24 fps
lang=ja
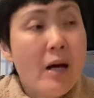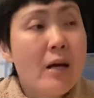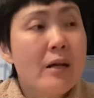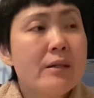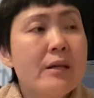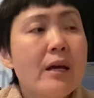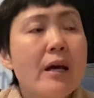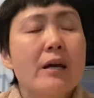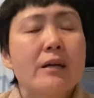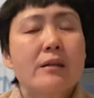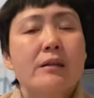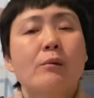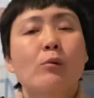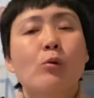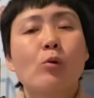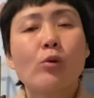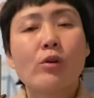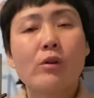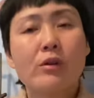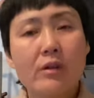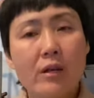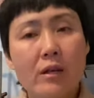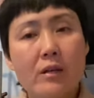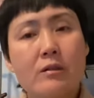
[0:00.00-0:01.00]
ででもこ
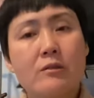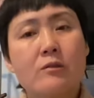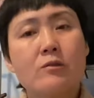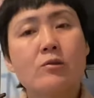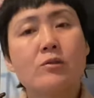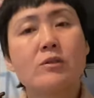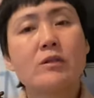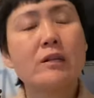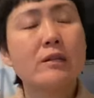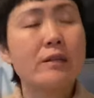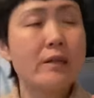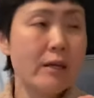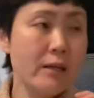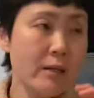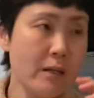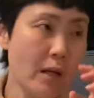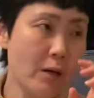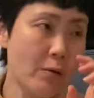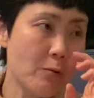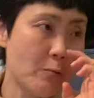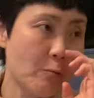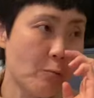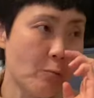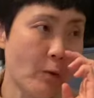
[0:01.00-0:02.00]
れね出産できな
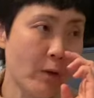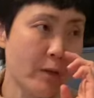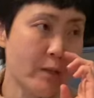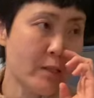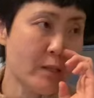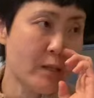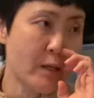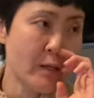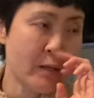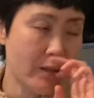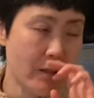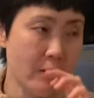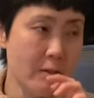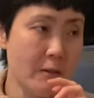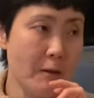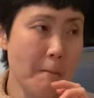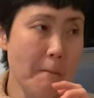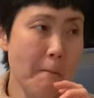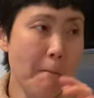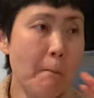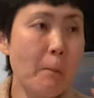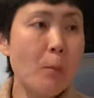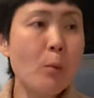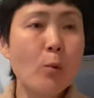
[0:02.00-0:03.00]
いわけじゃないです
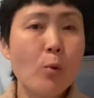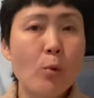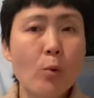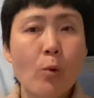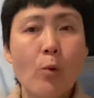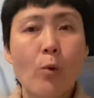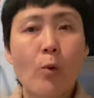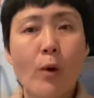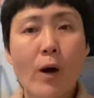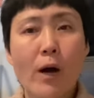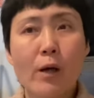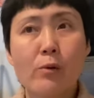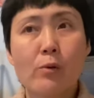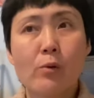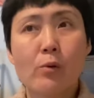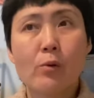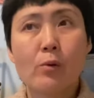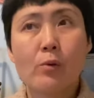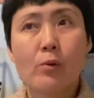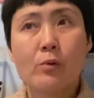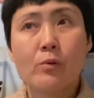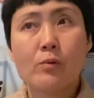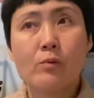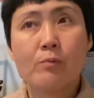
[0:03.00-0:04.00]
もうあの